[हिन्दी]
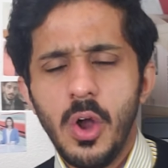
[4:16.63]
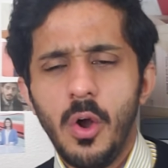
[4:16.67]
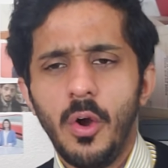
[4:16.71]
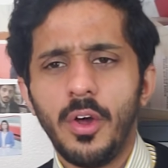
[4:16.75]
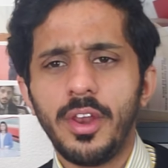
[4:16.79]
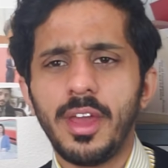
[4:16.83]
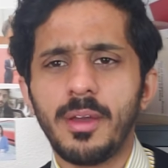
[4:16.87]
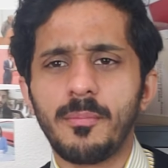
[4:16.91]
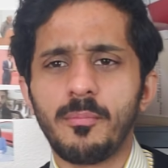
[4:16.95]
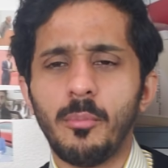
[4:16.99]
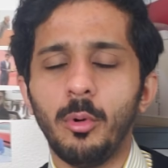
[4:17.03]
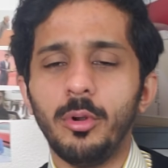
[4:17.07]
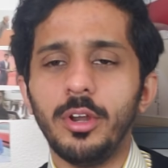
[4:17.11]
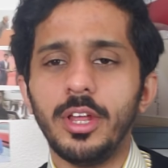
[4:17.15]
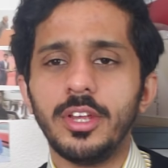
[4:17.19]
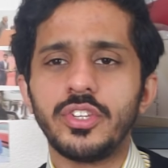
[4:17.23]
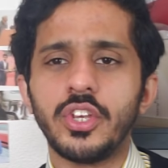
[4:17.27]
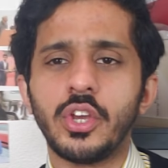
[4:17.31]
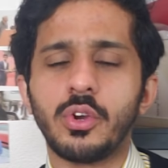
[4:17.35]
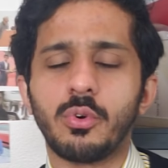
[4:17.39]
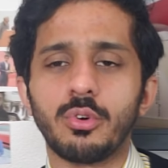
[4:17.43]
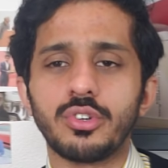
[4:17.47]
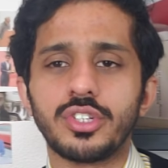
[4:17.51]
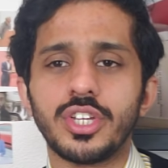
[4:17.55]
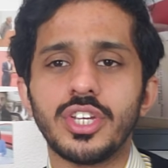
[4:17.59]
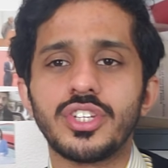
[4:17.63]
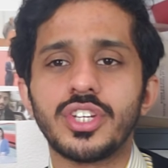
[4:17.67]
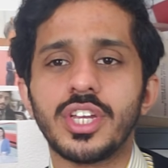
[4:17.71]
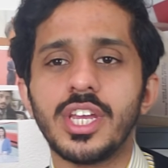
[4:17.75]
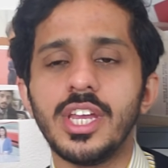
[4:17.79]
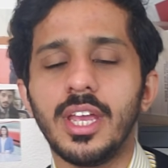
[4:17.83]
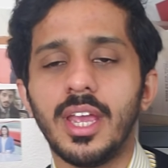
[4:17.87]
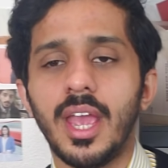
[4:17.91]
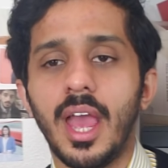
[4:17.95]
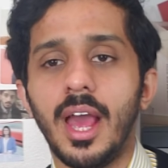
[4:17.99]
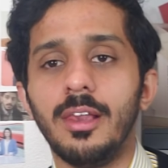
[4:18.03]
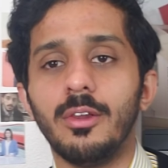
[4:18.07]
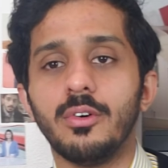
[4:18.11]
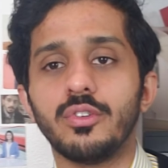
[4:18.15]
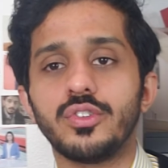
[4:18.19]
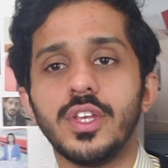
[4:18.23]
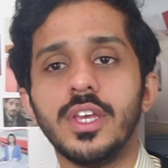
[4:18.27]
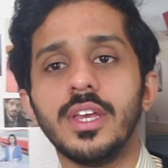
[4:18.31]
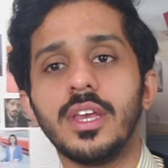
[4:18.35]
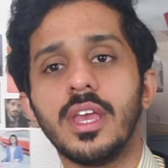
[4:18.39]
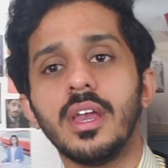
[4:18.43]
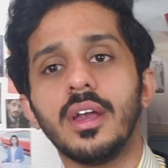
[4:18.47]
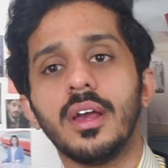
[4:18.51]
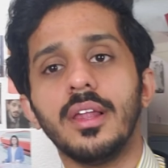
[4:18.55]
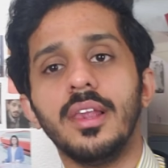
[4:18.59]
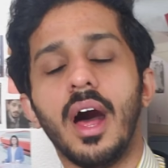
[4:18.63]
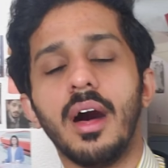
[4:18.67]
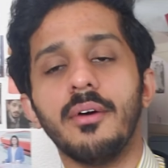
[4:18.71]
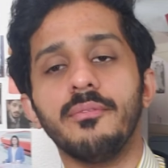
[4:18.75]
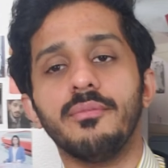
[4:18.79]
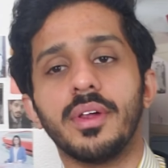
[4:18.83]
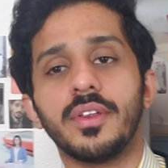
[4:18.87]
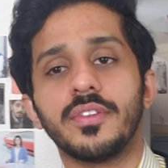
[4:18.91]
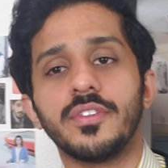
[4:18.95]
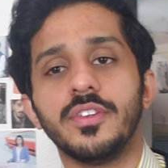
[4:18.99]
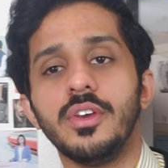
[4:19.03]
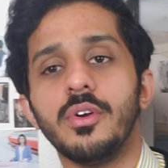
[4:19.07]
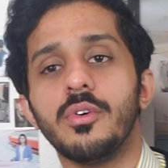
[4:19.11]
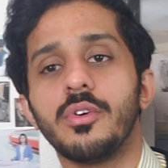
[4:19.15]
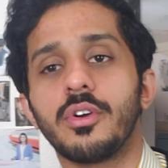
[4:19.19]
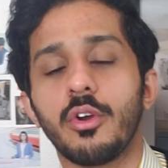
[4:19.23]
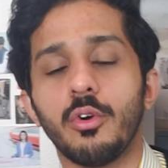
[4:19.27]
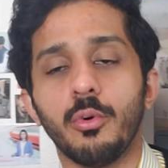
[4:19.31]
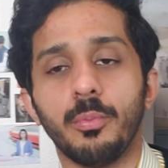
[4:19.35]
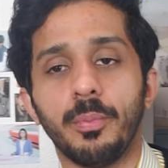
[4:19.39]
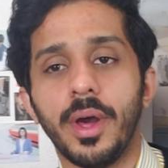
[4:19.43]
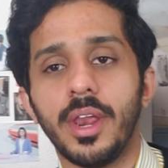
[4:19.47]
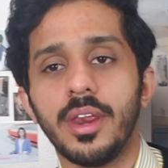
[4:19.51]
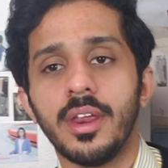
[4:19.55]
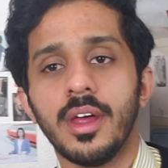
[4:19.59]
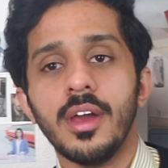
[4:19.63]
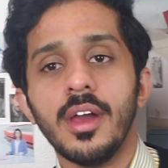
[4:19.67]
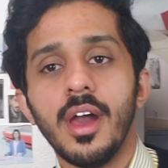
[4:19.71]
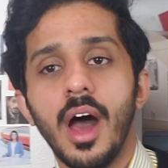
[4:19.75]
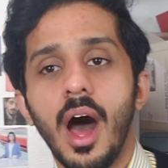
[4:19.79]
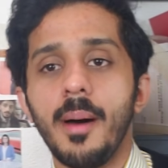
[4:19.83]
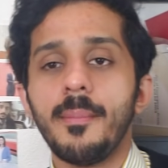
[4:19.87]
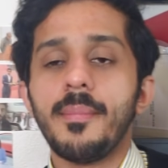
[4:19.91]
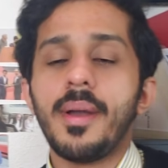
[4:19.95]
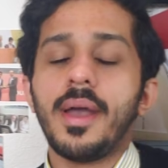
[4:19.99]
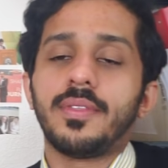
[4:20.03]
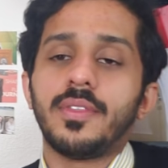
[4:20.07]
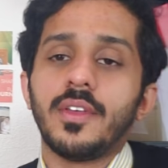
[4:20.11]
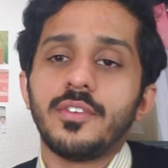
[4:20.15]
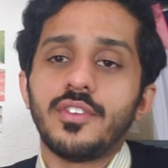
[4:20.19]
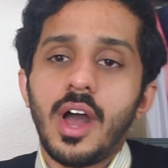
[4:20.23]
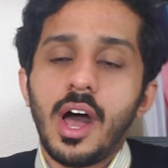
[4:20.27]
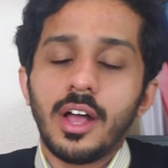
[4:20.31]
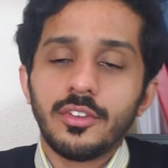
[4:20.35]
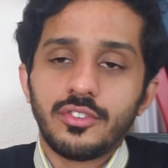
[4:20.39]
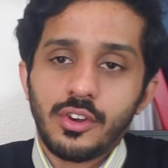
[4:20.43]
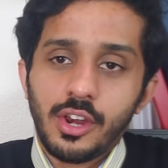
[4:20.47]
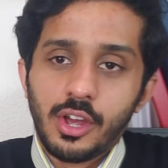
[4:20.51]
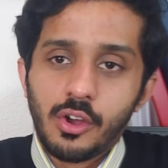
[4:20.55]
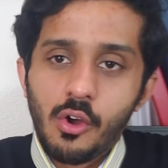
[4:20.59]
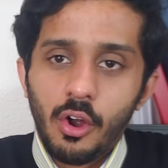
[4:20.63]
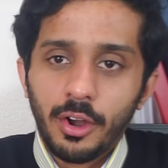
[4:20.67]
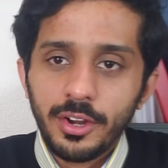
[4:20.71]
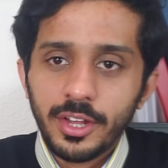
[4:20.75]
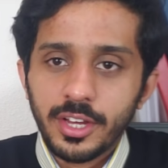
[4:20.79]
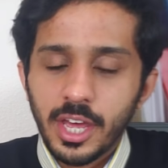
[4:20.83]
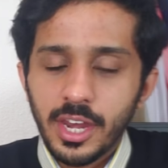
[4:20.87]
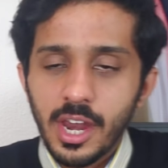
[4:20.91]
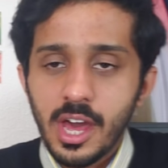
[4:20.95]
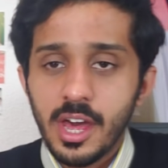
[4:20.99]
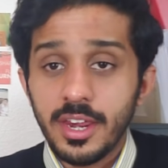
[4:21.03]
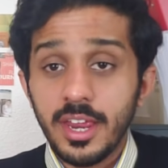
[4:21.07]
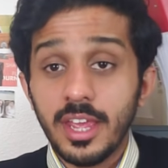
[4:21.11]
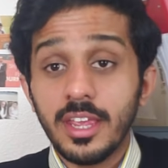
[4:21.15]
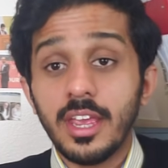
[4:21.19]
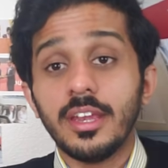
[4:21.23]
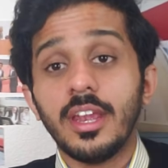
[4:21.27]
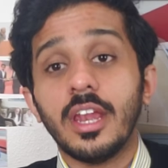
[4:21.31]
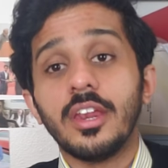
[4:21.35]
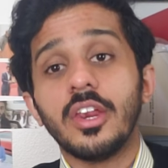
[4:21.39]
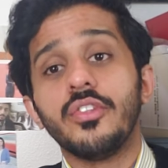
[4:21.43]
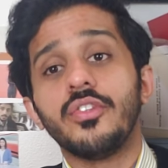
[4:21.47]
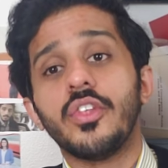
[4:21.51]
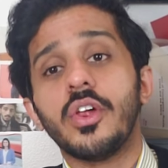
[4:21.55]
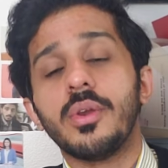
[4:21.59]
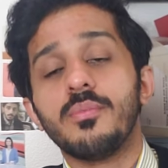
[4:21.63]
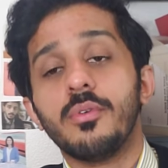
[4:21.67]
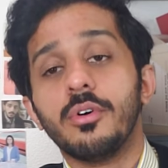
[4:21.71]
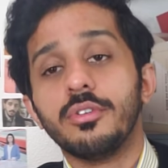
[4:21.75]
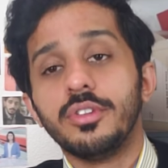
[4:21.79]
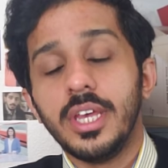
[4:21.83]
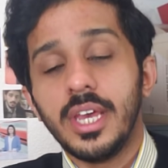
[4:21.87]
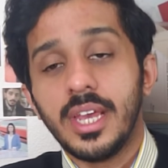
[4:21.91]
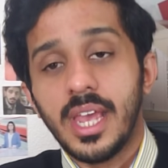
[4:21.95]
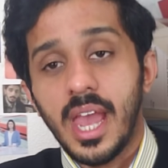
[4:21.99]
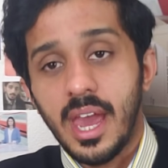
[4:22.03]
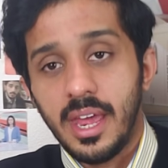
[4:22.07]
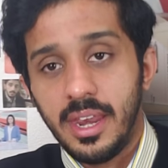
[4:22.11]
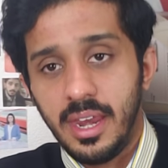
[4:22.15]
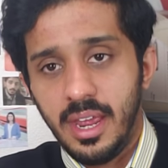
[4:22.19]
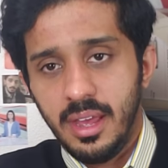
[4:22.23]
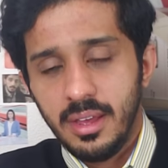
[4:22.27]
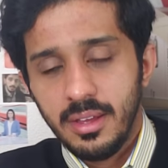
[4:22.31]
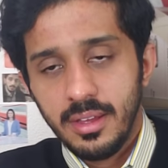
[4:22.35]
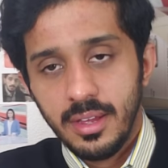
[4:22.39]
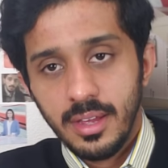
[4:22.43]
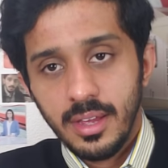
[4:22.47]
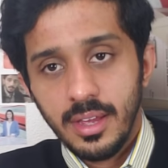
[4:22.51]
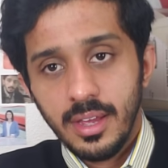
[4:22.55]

और एक बूंदी सी कोशिश की कि एलओसी की खिलाफ वर्जियों के ऊपर हम एहतजाज रिकॉर्ड करा रहे हैं ये नरेंद्र मोदी कह रहे हैं